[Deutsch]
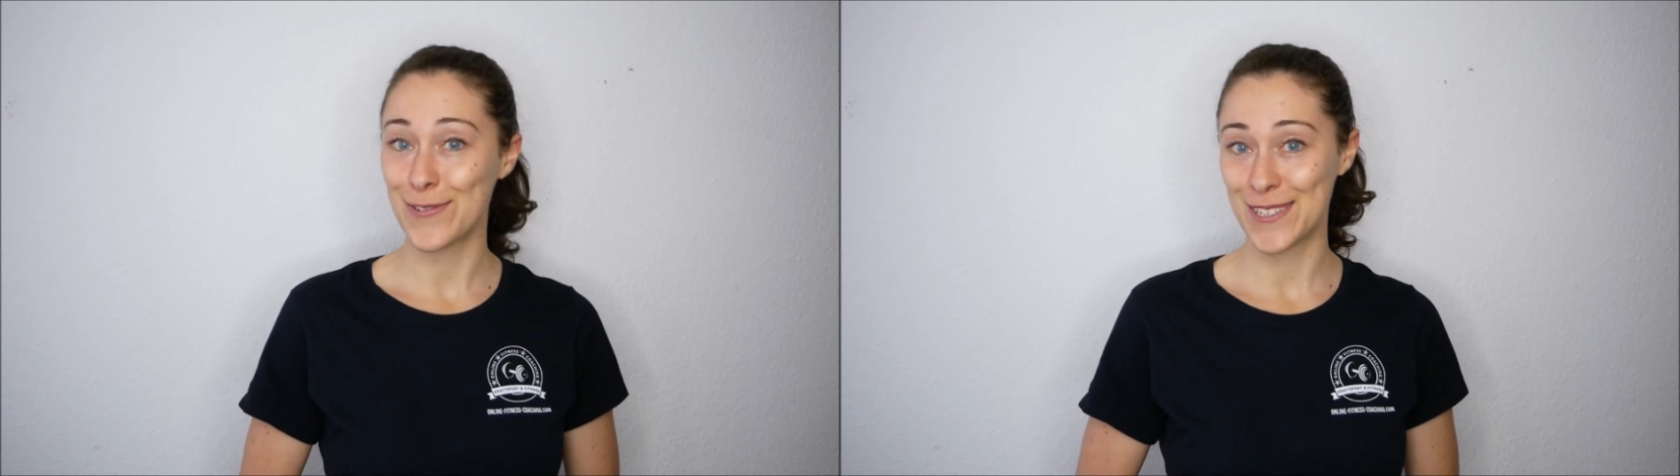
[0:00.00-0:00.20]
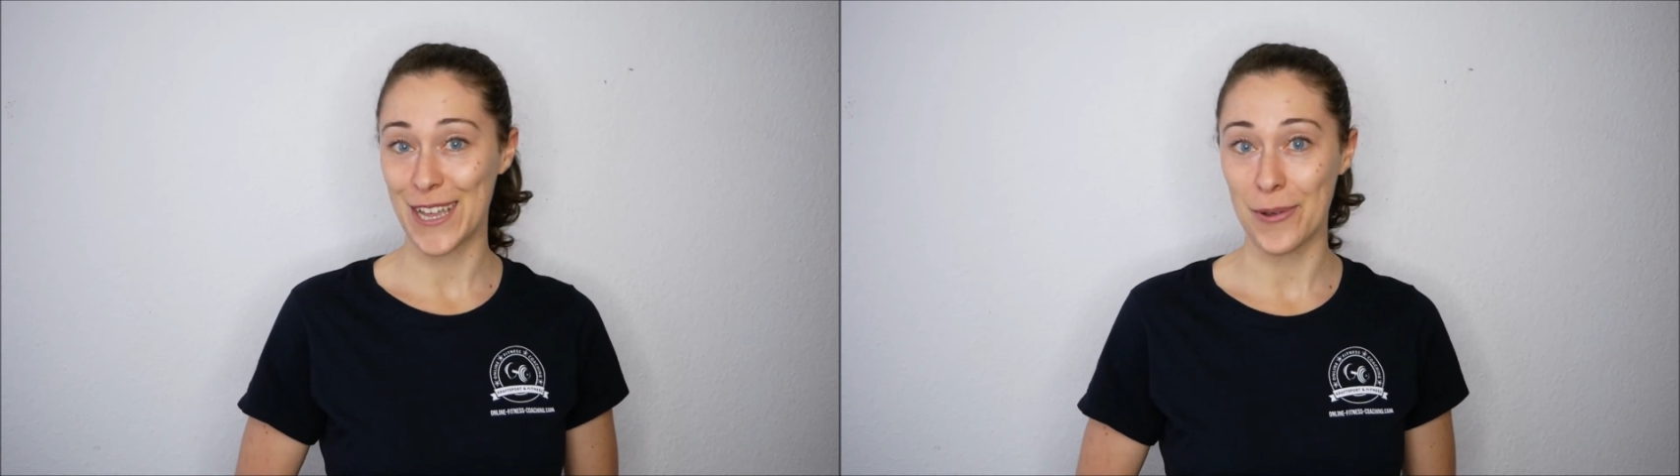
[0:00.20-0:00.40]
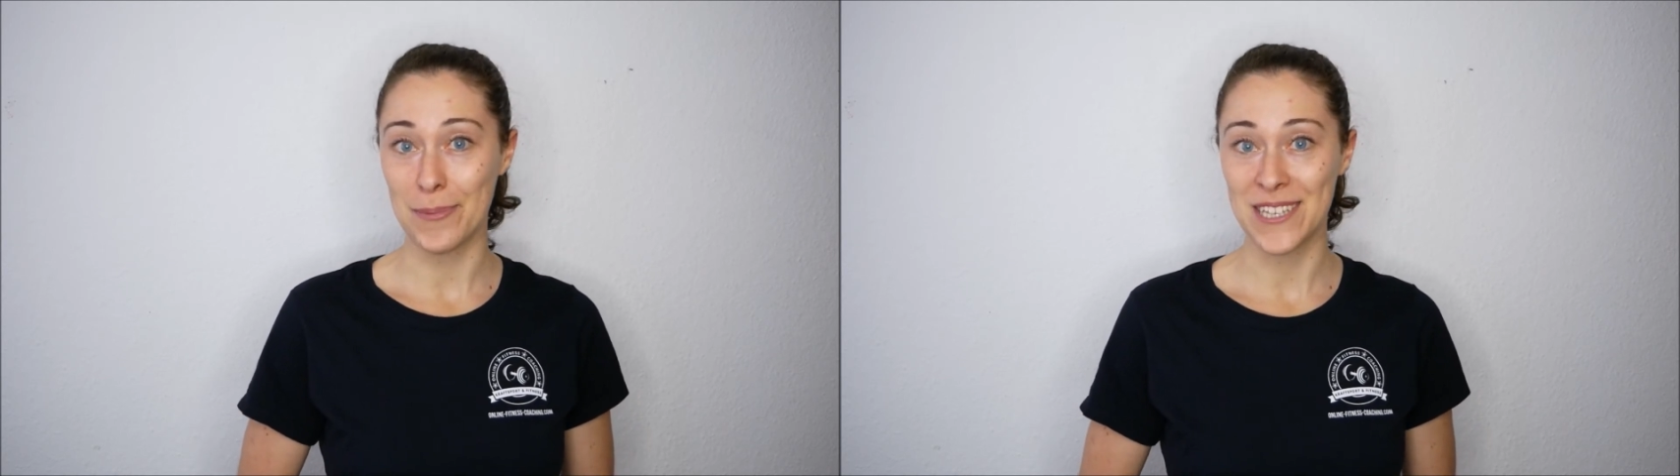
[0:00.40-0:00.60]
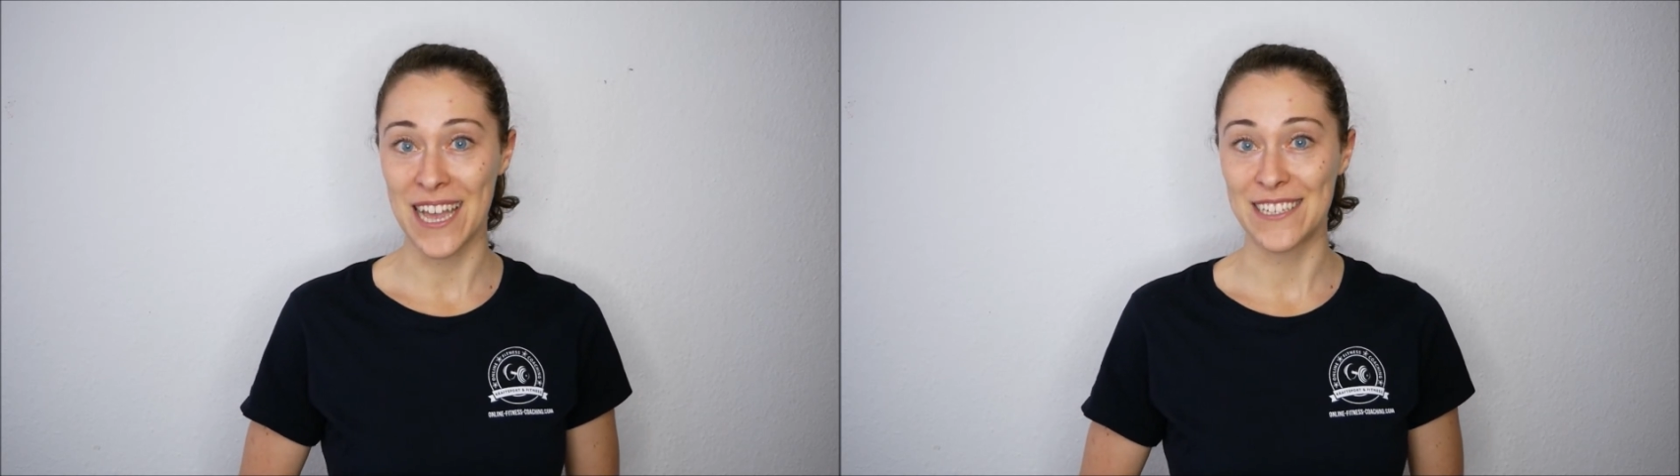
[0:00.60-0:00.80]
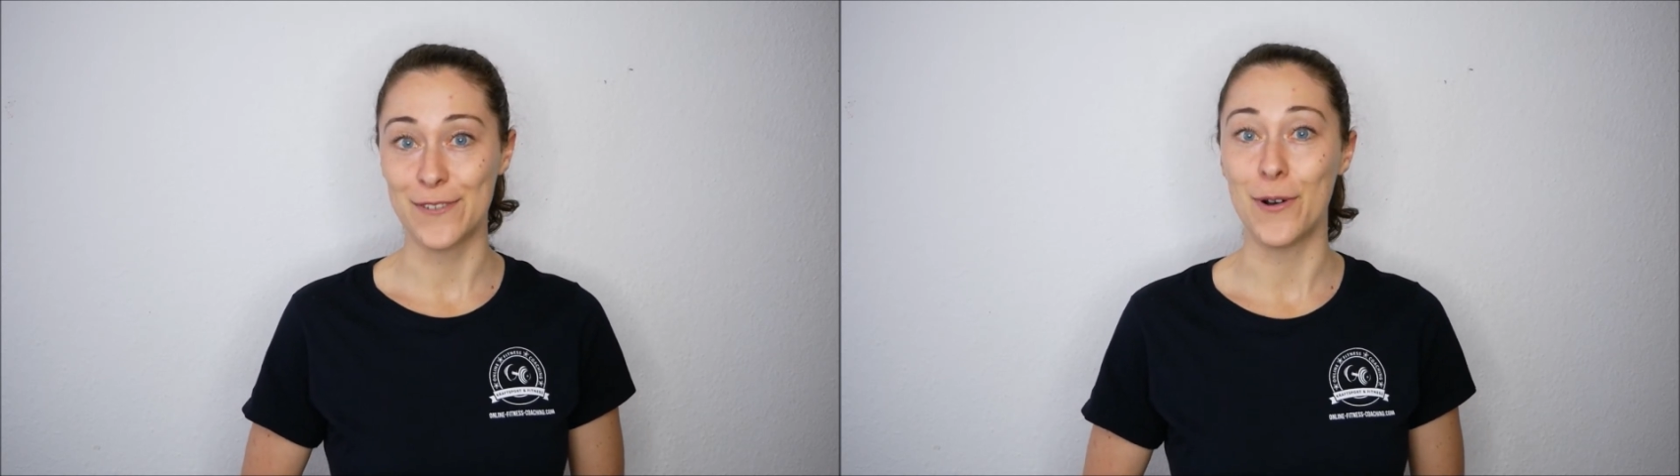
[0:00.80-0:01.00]
unserer
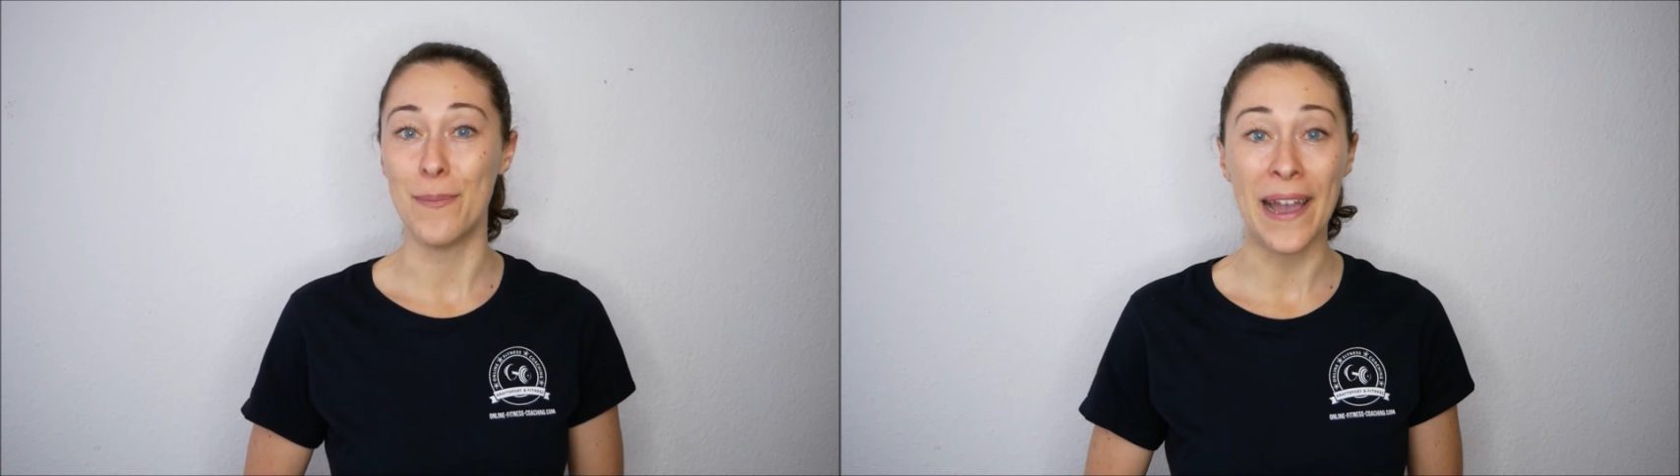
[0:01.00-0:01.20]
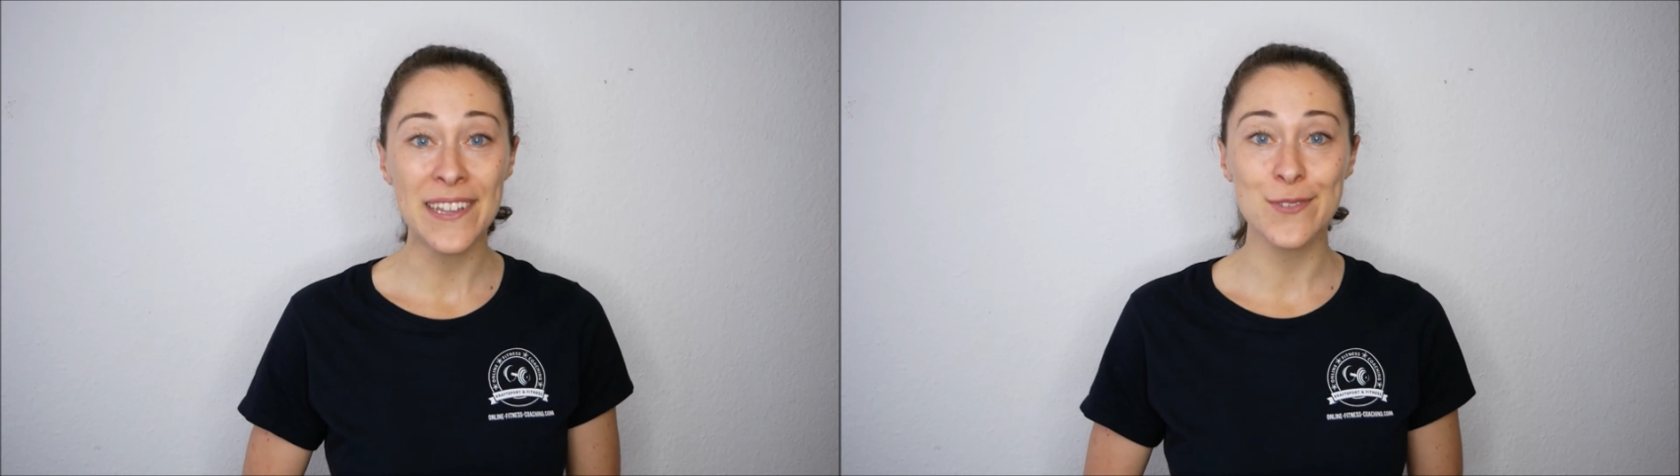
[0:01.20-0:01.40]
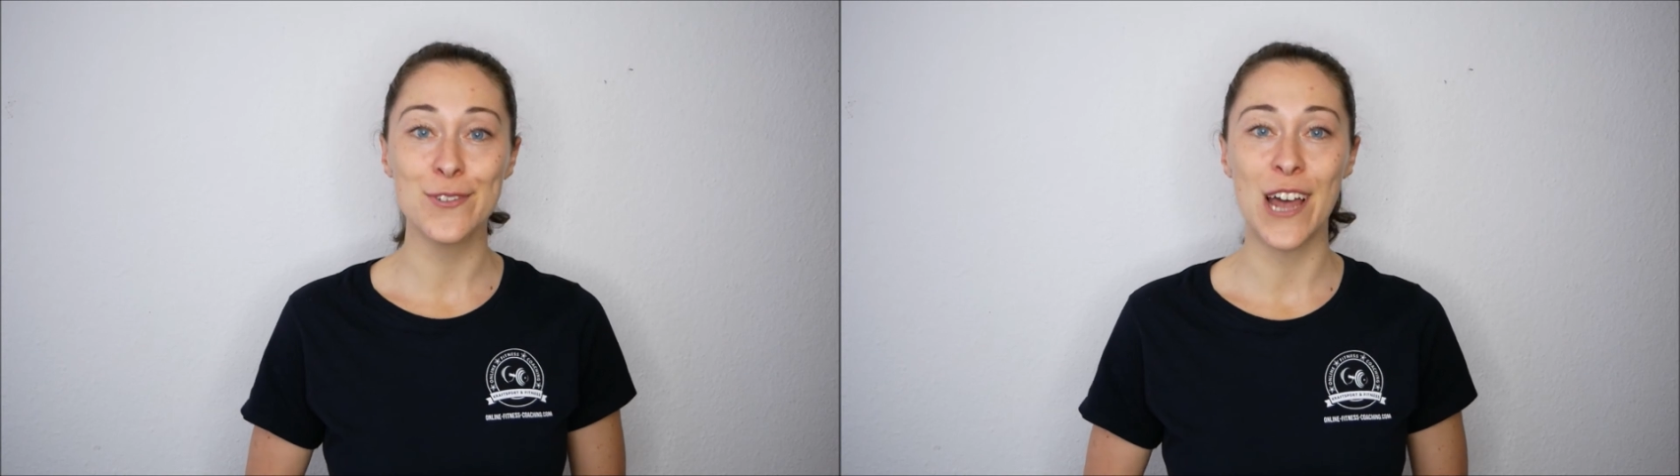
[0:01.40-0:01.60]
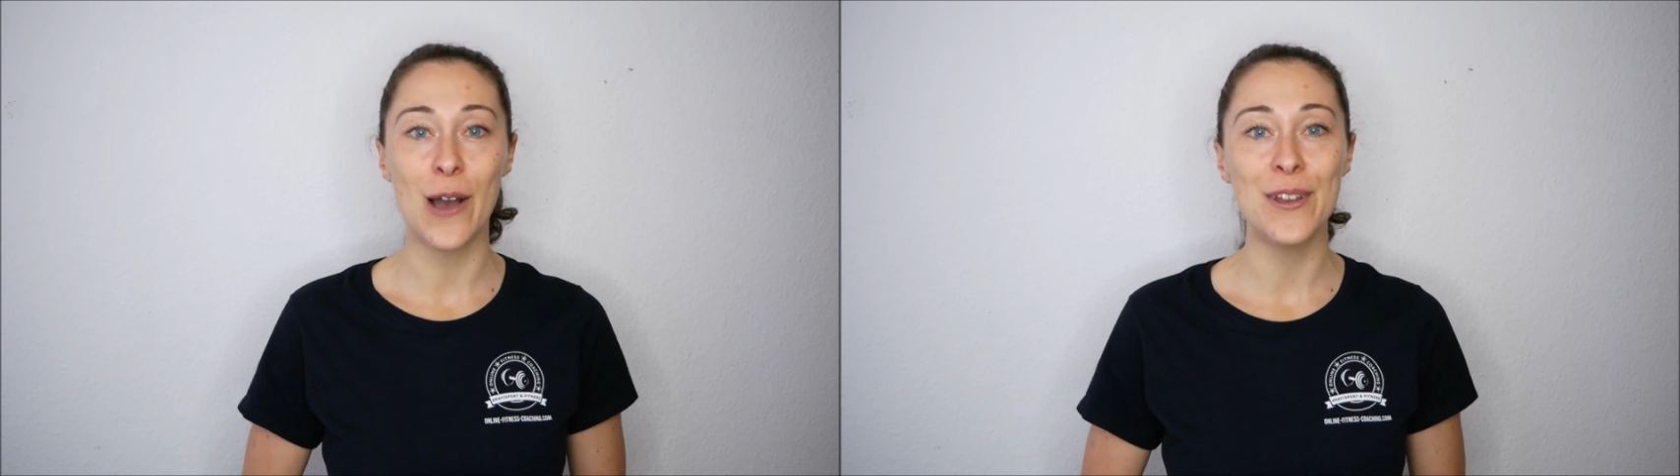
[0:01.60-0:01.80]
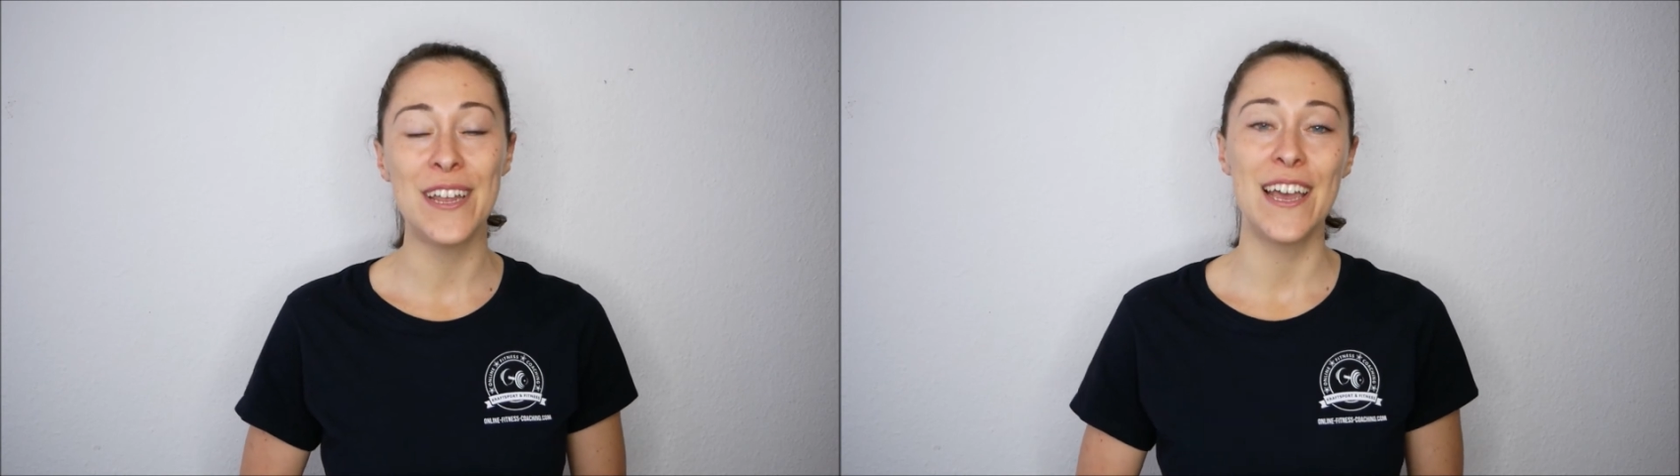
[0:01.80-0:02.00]
Webseite
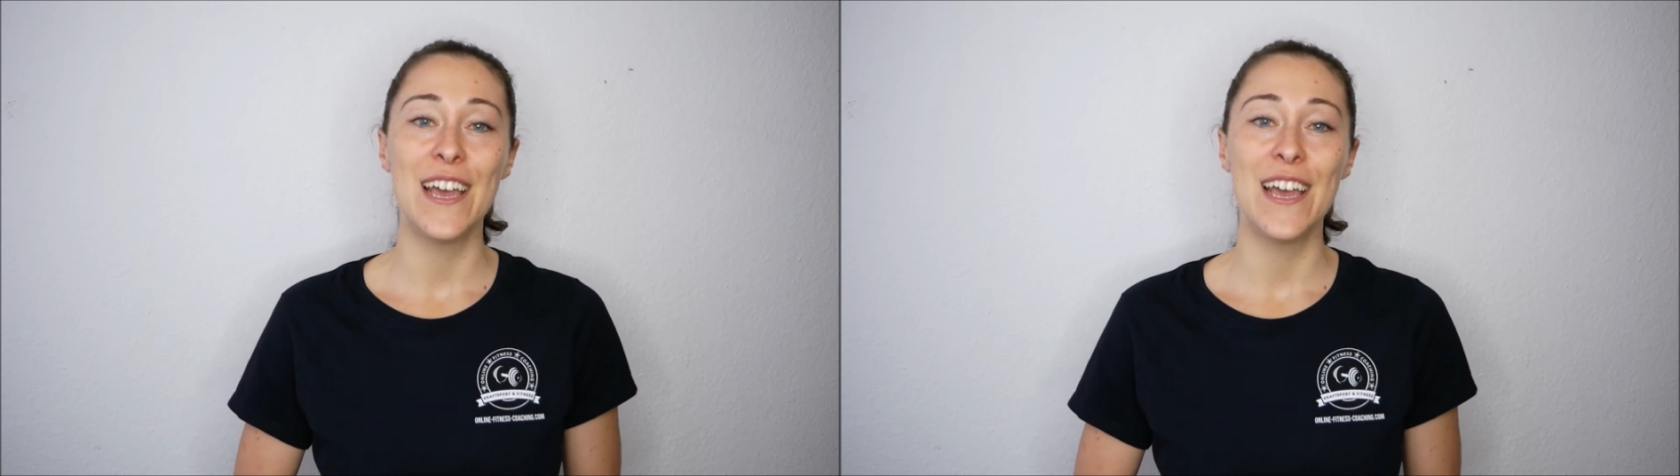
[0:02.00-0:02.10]
vorbeizuschauen.